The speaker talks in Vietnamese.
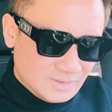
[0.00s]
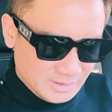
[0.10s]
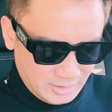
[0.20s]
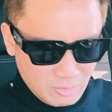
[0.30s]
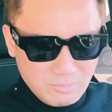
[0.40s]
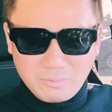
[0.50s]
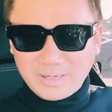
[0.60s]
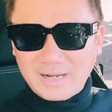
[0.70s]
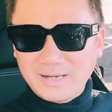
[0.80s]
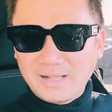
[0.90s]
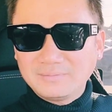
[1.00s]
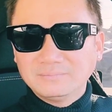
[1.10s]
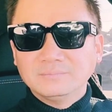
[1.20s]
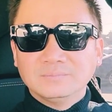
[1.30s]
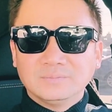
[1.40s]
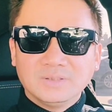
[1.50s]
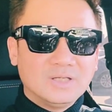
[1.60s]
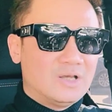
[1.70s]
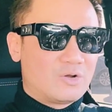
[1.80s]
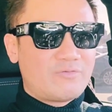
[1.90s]
thì cũng mong rằng là
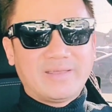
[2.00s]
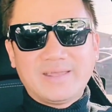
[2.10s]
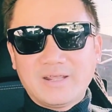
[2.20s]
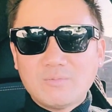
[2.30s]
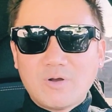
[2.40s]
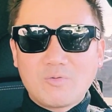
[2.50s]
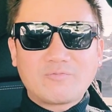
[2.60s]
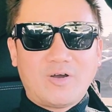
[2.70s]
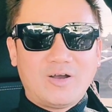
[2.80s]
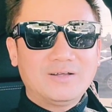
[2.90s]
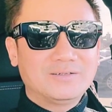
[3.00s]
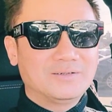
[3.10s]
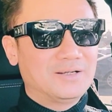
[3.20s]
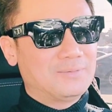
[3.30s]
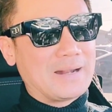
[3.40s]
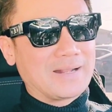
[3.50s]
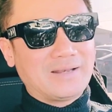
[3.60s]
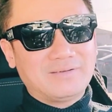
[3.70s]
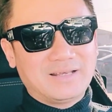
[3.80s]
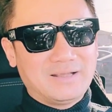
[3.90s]
quý vị hãy ủng hộ quốc võ ờ, bằng
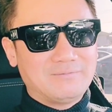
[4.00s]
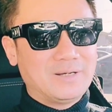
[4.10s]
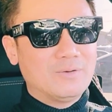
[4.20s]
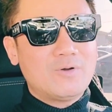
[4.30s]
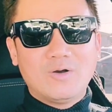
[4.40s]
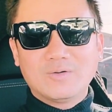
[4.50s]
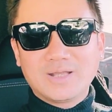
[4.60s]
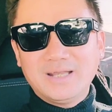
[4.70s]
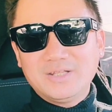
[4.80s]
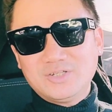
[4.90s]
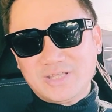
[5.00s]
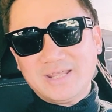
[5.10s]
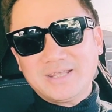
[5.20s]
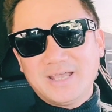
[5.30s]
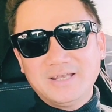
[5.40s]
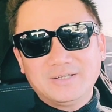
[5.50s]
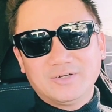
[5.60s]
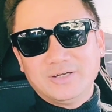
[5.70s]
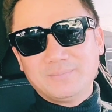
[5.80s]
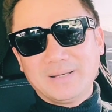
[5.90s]
cách là mình ủng hộ kênh chia sẻ kênh
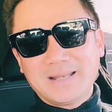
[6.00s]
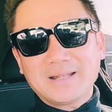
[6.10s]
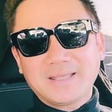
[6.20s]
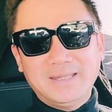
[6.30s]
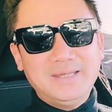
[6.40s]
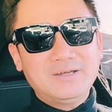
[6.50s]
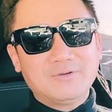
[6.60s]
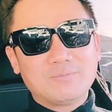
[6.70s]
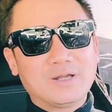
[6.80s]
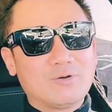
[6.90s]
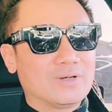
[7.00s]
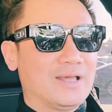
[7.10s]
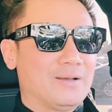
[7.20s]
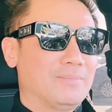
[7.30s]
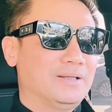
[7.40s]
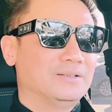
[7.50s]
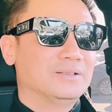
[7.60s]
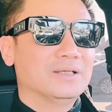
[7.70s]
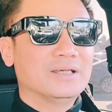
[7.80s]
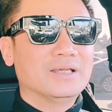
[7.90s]
rồi mình đăng ký hoặc là mình
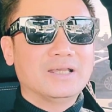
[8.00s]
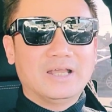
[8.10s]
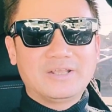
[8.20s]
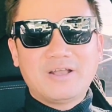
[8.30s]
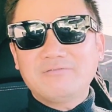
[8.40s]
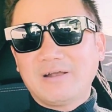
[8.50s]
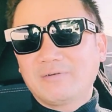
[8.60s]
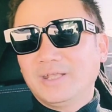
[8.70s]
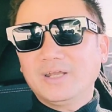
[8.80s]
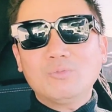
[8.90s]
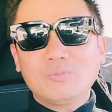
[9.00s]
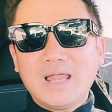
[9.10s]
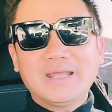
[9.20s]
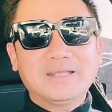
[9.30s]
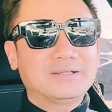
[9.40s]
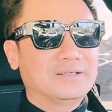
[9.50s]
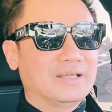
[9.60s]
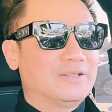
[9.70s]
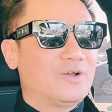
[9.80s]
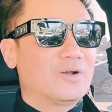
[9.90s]
nhấn vào những cái nút like
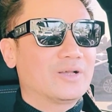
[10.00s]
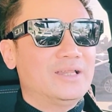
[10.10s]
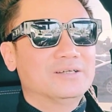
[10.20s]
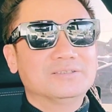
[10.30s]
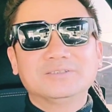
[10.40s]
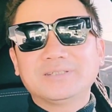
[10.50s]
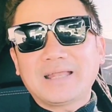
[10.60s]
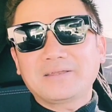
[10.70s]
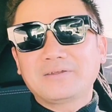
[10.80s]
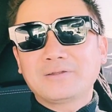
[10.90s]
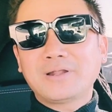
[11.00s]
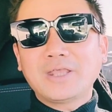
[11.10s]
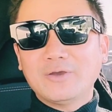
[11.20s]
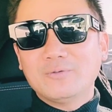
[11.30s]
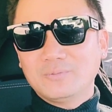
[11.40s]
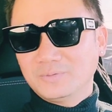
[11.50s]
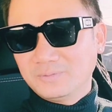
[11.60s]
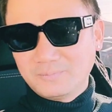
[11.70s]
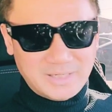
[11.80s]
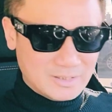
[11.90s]
để cho cái lượng tương tác nó nhiều
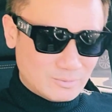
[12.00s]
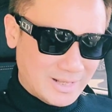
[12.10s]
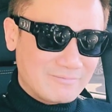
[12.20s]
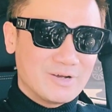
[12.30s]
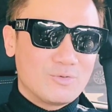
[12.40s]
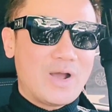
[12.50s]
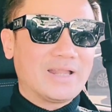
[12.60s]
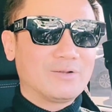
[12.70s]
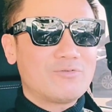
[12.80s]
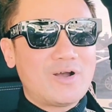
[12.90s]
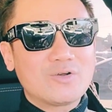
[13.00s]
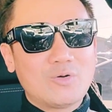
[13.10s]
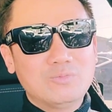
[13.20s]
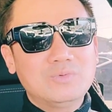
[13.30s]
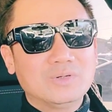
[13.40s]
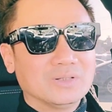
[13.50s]
bây giờ trong thời gian vừa qua thì quốc võ cũng